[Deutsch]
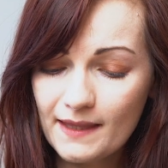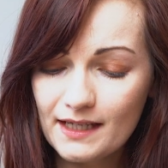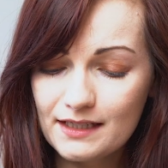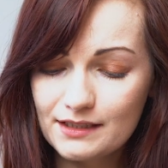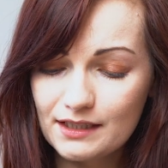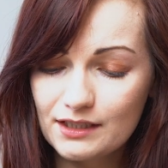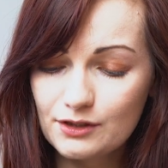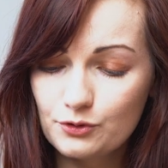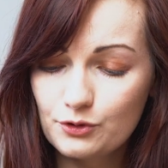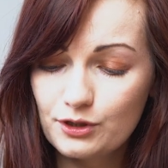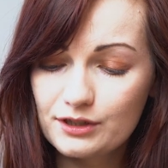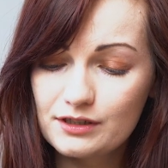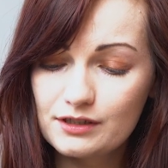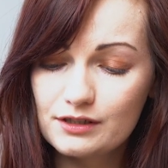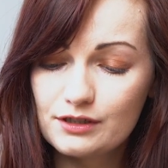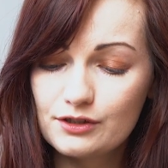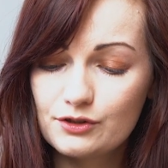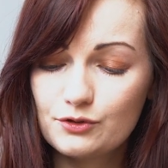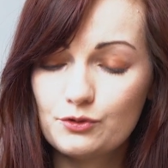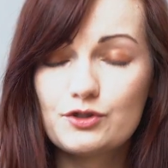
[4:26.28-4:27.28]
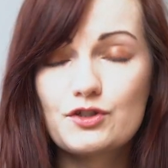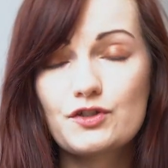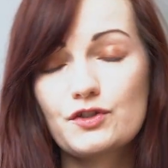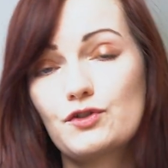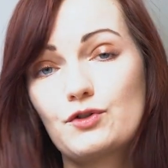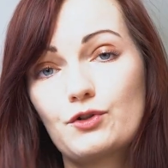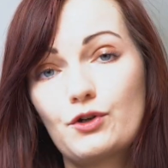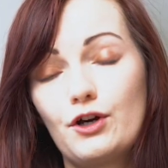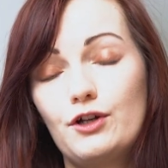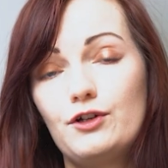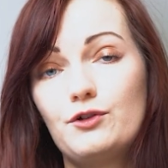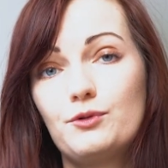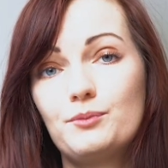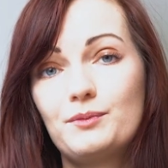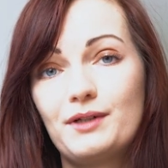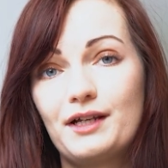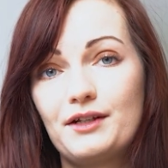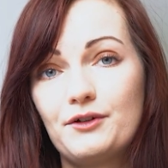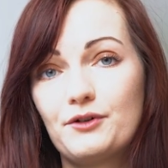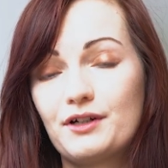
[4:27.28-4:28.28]
den Gürtel nutzen zu können,
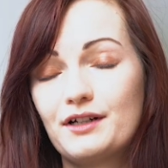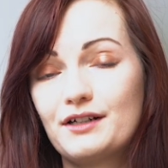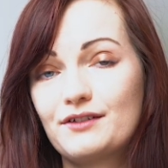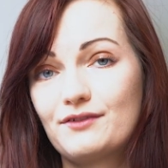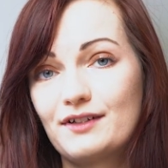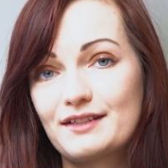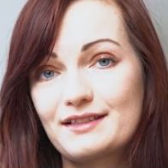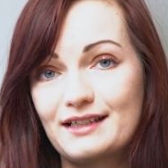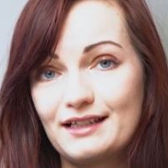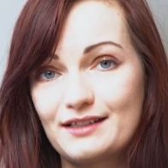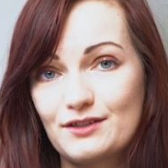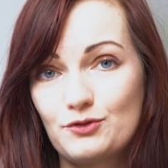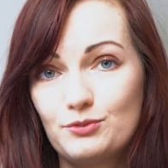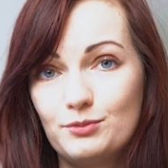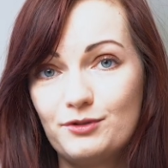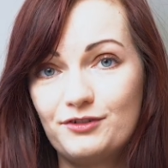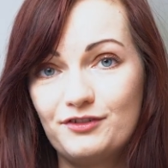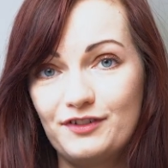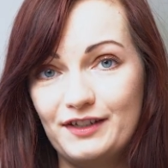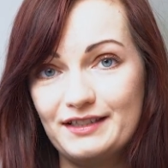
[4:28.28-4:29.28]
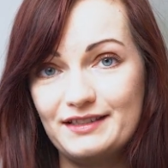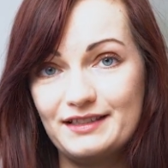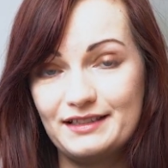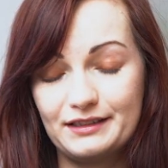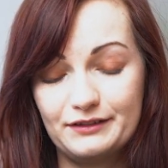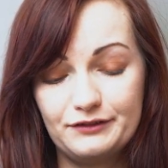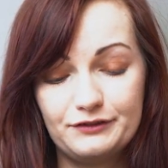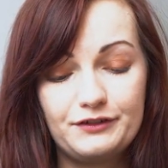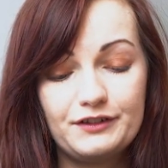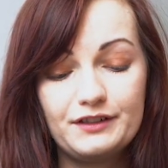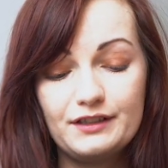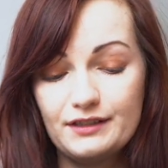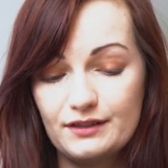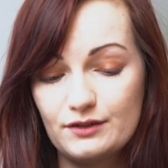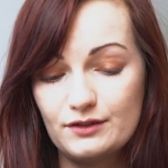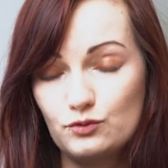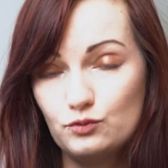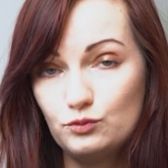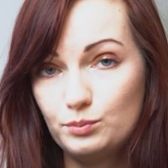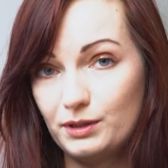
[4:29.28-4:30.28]
um da noch irgendwas dran zu befestigen, finde
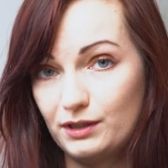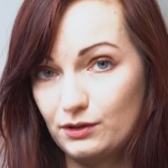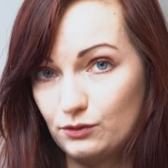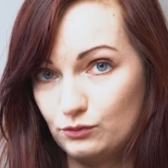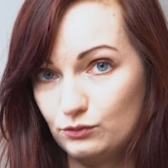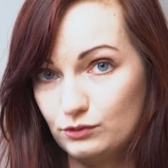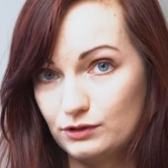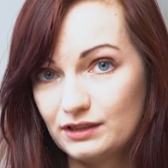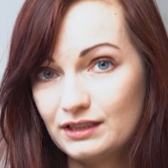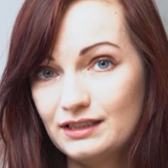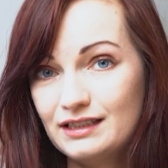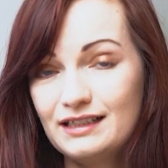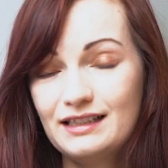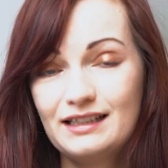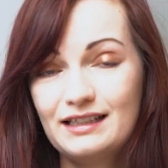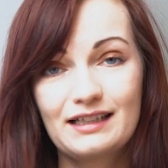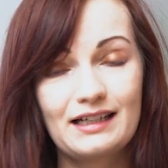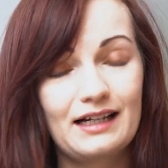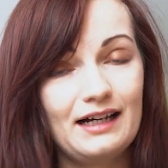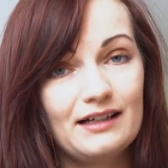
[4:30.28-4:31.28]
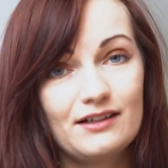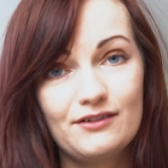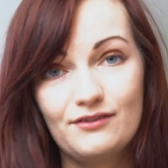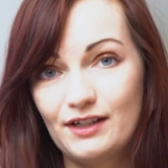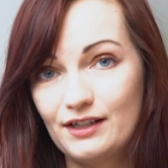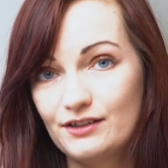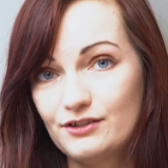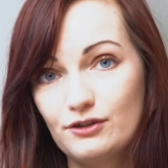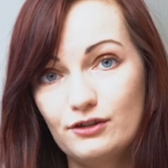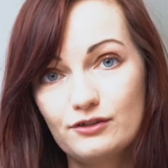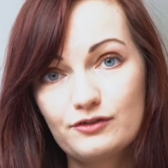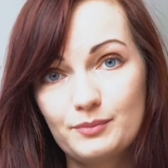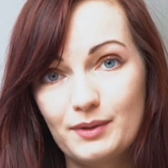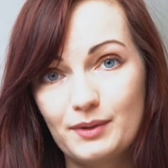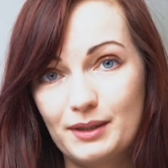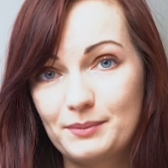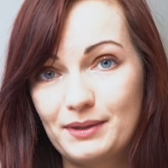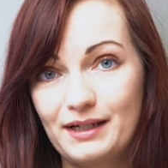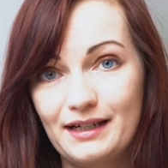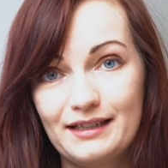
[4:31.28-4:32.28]
ich super gut. Gerade weil ich oft
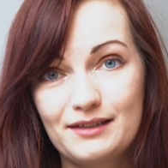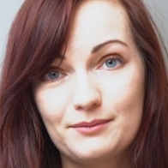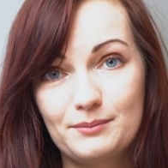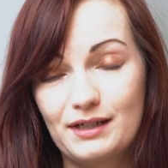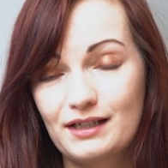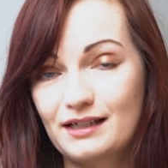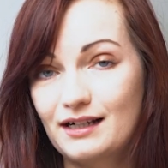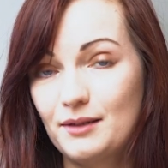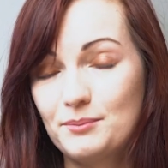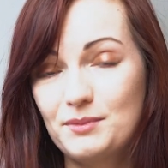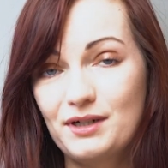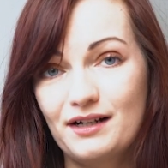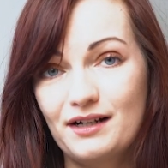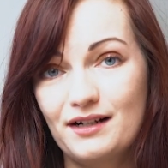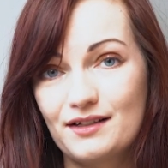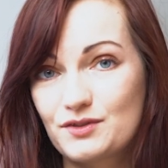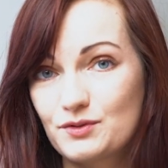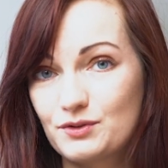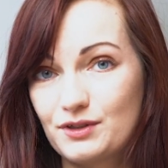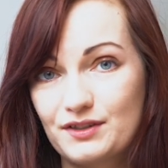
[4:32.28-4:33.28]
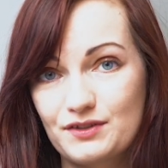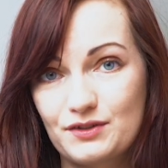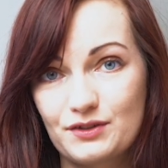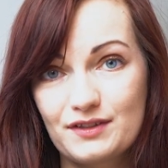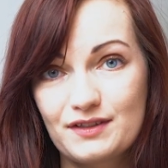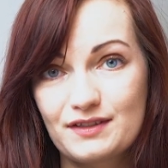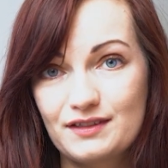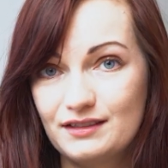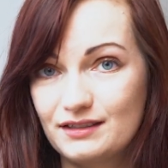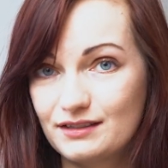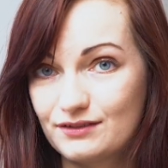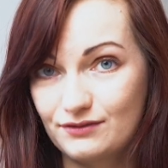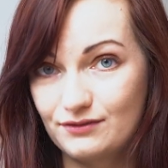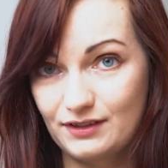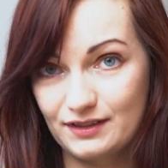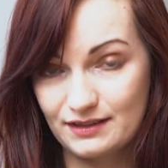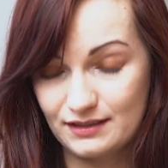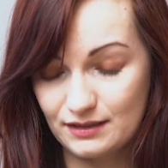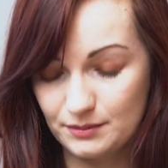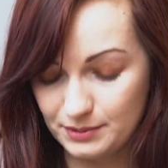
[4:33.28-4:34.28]
beim Reiten mal Kameras oder sonst
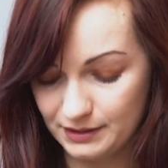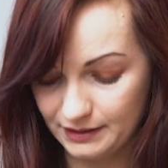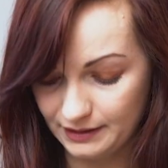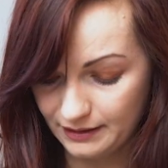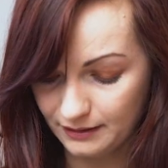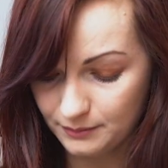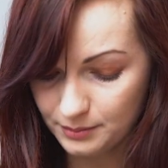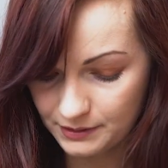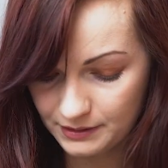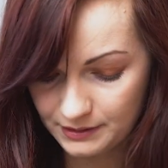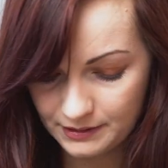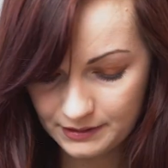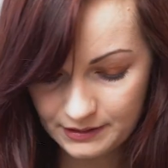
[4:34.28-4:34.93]
irgendwas dabei habe.